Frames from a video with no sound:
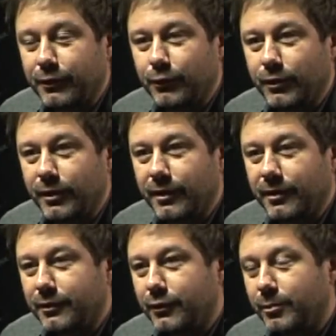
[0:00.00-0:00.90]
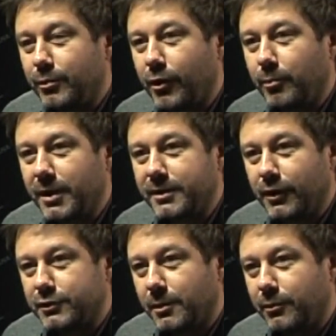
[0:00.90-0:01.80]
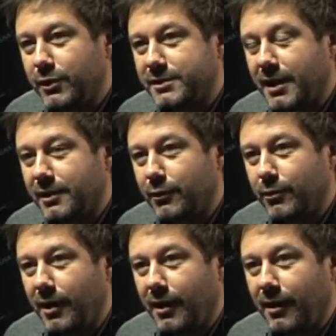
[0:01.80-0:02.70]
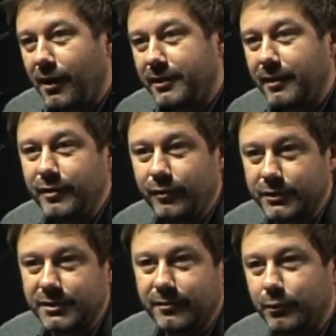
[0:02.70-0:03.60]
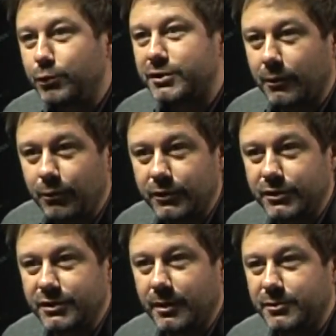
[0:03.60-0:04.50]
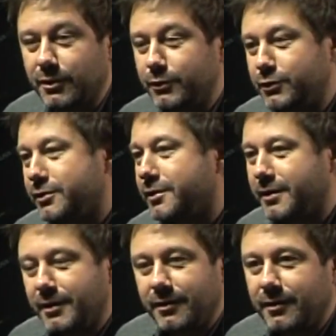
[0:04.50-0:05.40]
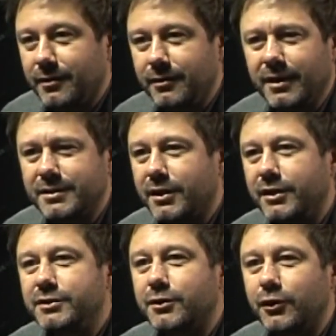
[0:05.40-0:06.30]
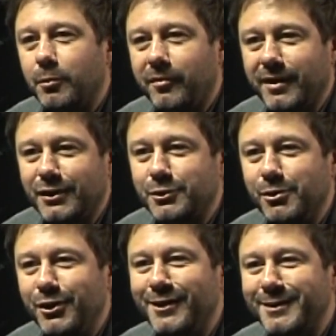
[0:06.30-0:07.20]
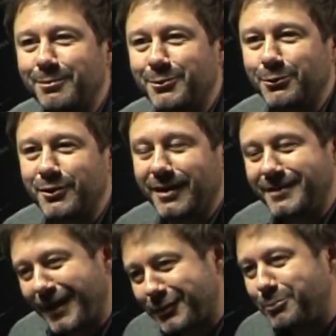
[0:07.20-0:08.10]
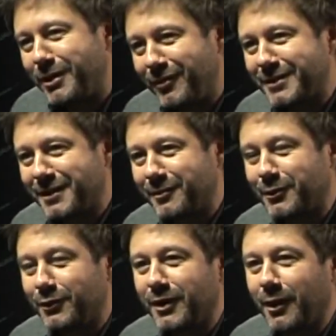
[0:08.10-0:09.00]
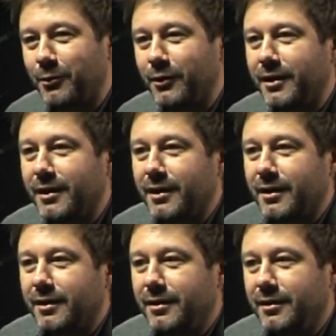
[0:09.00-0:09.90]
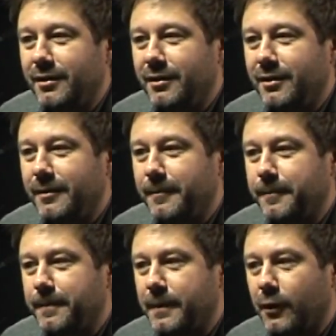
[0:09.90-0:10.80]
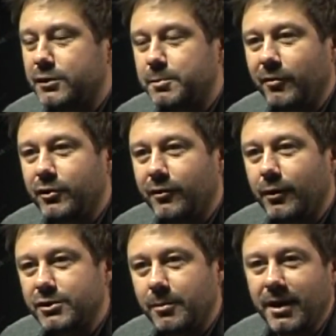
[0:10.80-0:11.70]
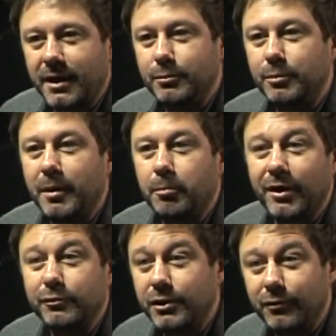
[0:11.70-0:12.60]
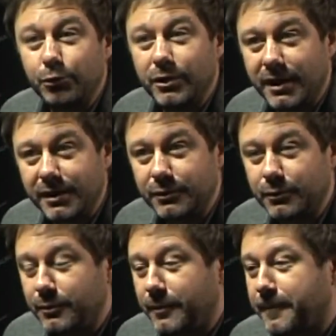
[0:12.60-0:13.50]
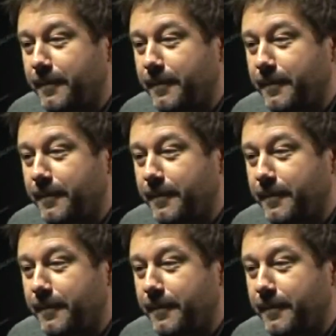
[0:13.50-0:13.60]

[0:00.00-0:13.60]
który, który był kompletnie osobą nieznaną, a, a David Foster wyłuskał go gdzieś tam skądś. E, nie chcę tej historii opowiadać, żeby jej nie zepsuć, ale tak to mniej więcej wyglądało. I, i mm, to on spowodował, że Michael Bublé pojawił się w ogóle na rynku.